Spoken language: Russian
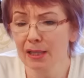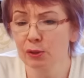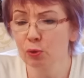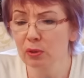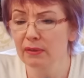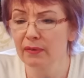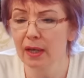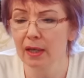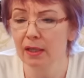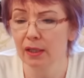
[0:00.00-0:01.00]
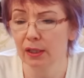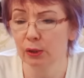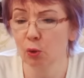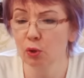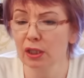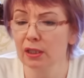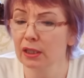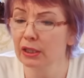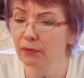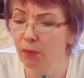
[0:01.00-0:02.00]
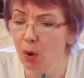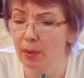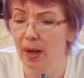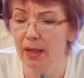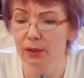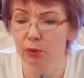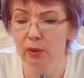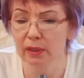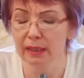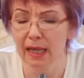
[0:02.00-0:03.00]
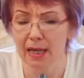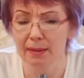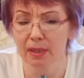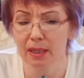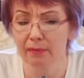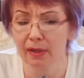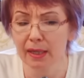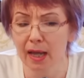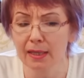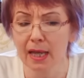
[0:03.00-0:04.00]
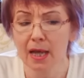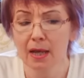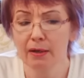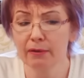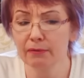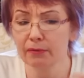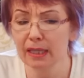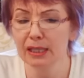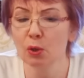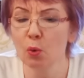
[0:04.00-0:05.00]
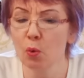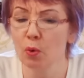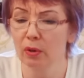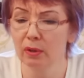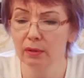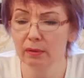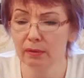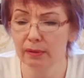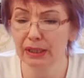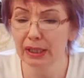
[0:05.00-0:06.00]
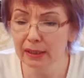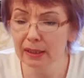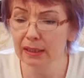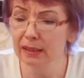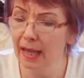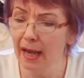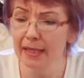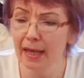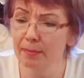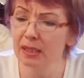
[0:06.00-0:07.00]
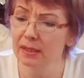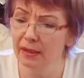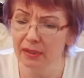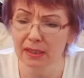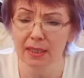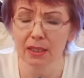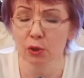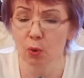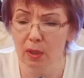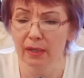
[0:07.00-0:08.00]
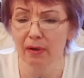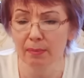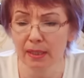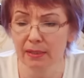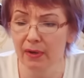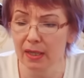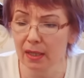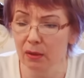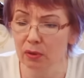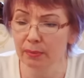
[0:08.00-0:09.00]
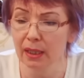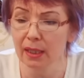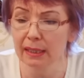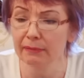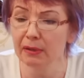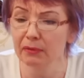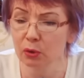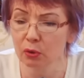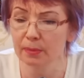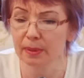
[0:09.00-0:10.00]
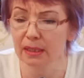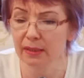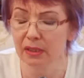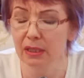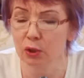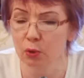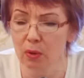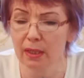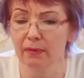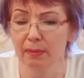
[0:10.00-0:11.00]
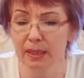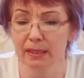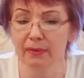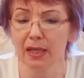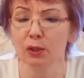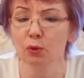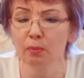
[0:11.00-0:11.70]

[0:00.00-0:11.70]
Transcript: Отсутствие э, должных реформ, о которых которых якобы говорят э, в КНУ. Э, Нет, да, я представитель школьного образования. Гульмира Каримовна, вы тоже представитель школьного образования.